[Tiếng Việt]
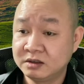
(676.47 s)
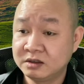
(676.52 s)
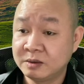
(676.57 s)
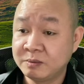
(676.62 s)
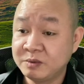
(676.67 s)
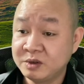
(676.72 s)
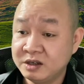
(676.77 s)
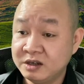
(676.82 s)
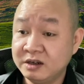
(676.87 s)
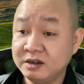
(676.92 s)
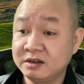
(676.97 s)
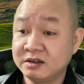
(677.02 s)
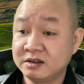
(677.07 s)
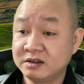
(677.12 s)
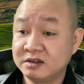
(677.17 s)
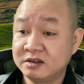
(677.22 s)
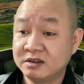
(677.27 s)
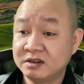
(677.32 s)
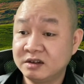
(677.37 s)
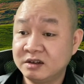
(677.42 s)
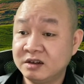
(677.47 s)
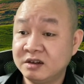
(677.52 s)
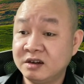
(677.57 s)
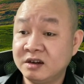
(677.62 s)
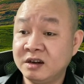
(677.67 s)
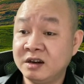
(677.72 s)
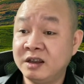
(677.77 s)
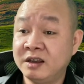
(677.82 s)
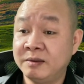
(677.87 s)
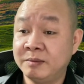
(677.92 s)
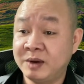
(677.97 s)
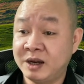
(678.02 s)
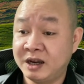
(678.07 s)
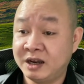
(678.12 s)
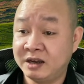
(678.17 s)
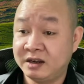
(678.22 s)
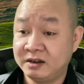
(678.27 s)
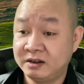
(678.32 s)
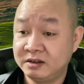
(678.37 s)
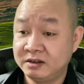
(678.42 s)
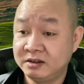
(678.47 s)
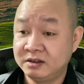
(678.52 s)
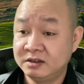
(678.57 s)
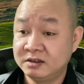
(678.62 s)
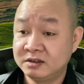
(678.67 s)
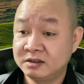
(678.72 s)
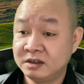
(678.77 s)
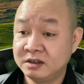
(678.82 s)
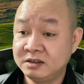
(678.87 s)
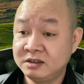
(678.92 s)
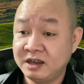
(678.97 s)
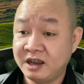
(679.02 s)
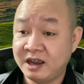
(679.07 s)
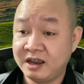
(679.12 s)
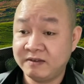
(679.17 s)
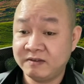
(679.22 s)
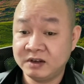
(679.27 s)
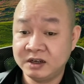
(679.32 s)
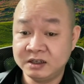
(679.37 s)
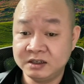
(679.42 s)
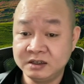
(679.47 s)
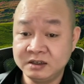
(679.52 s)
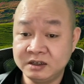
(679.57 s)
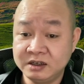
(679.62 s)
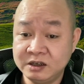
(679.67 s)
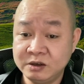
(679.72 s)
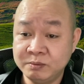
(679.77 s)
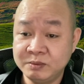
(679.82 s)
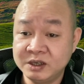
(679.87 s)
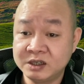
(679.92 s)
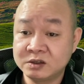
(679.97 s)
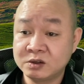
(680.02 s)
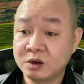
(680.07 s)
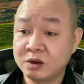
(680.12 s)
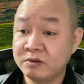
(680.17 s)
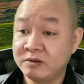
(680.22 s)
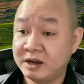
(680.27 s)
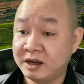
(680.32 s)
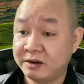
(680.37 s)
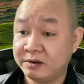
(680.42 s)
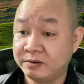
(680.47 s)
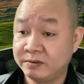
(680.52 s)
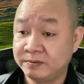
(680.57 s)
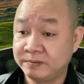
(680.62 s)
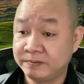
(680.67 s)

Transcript: Tấm gương để mà giới trẻ và để những người yêu mến soi vào,